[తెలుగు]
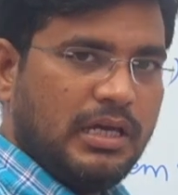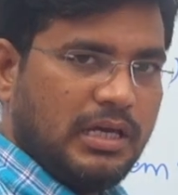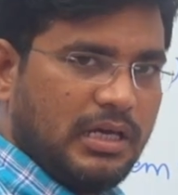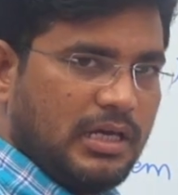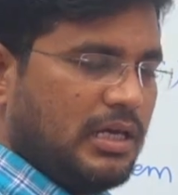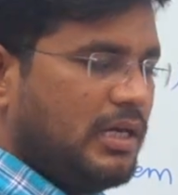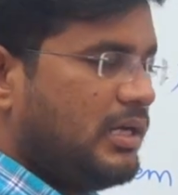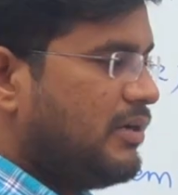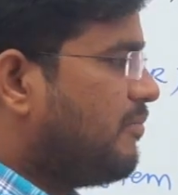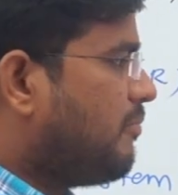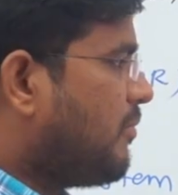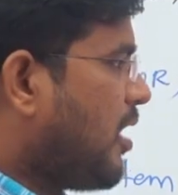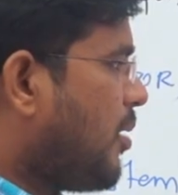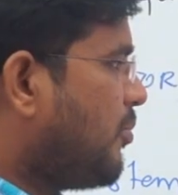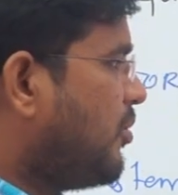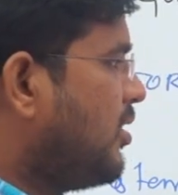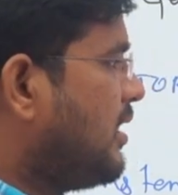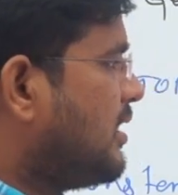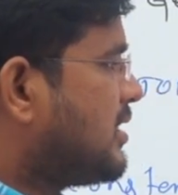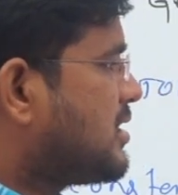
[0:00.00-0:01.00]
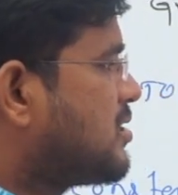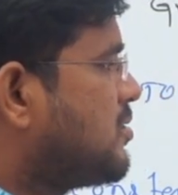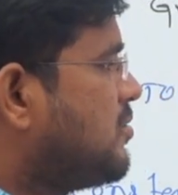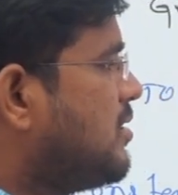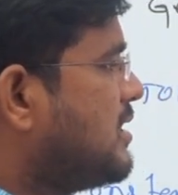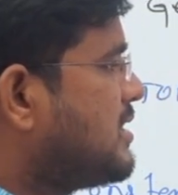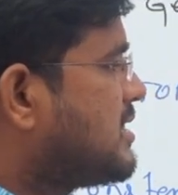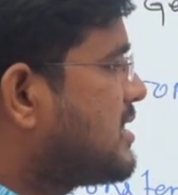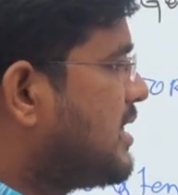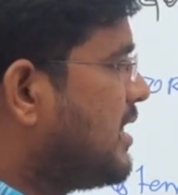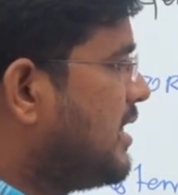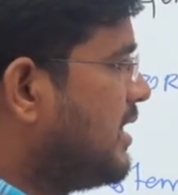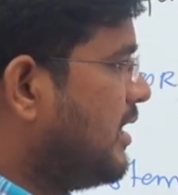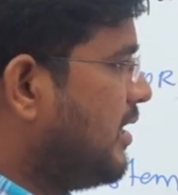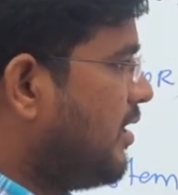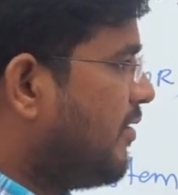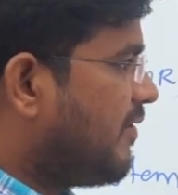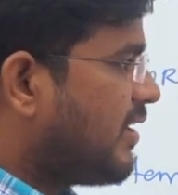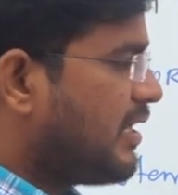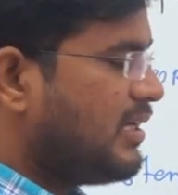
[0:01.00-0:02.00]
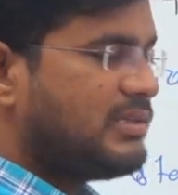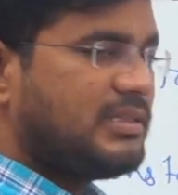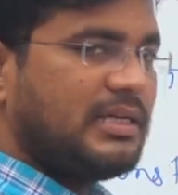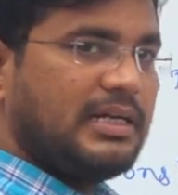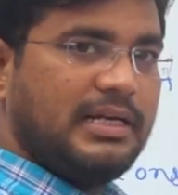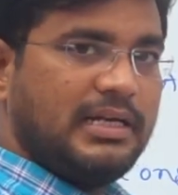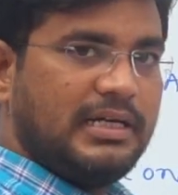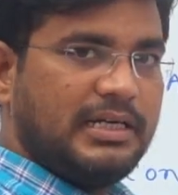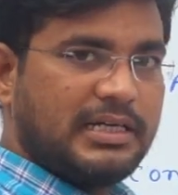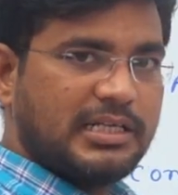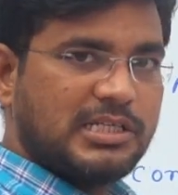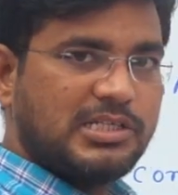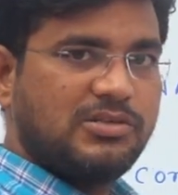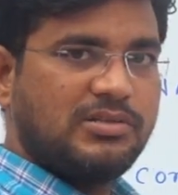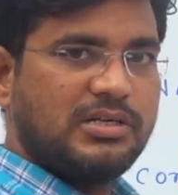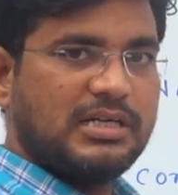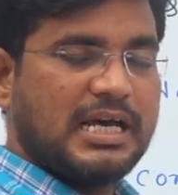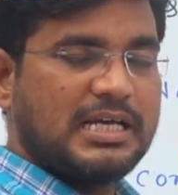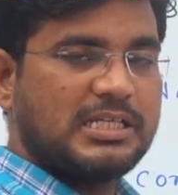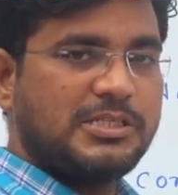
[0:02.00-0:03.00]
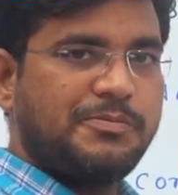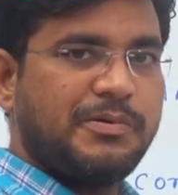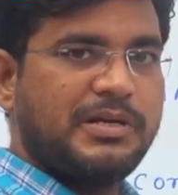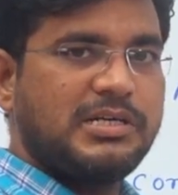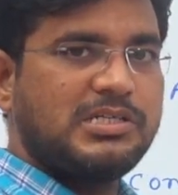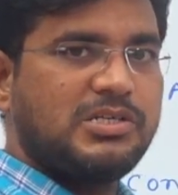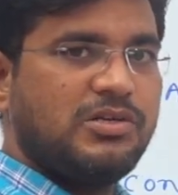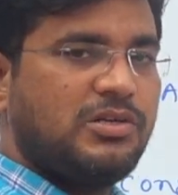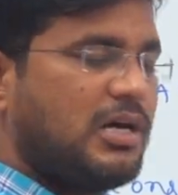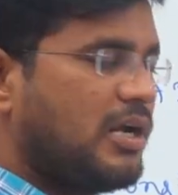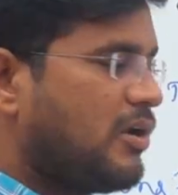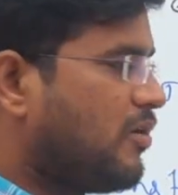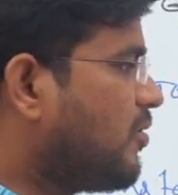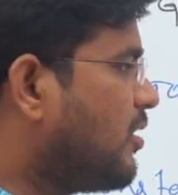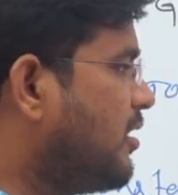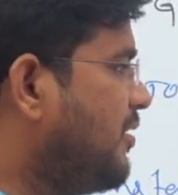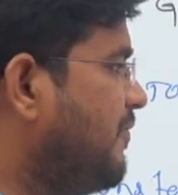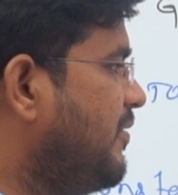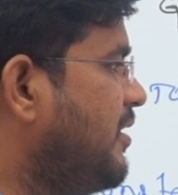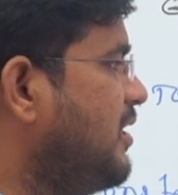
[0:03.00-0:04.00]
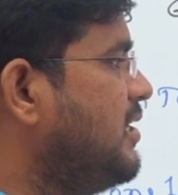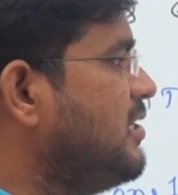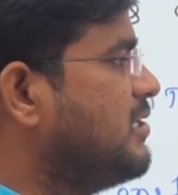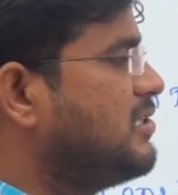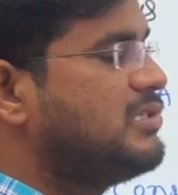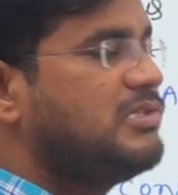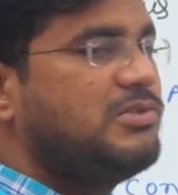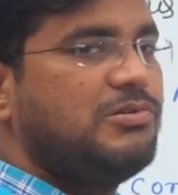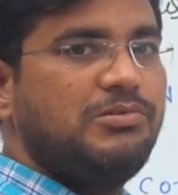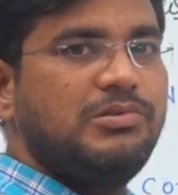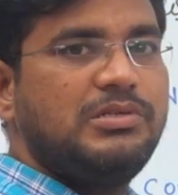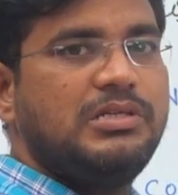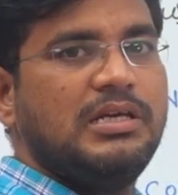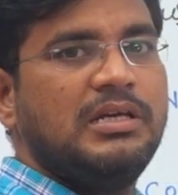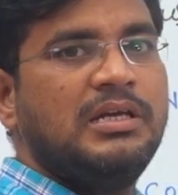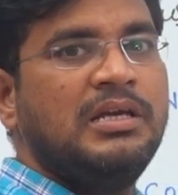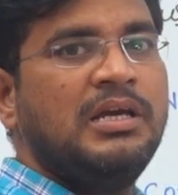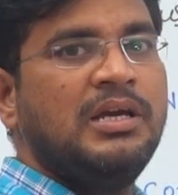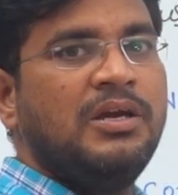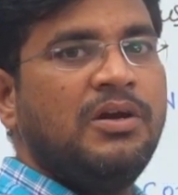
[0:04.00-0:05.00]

ఈ మామూలుగా స్టూడెంట్స్కి ఎవరైతే ఇంట్రెస్ట్ ఉన్న ఆస్పిరెంట్స్ ఉన్నారో కొన్ని వీడియోస్ చూసి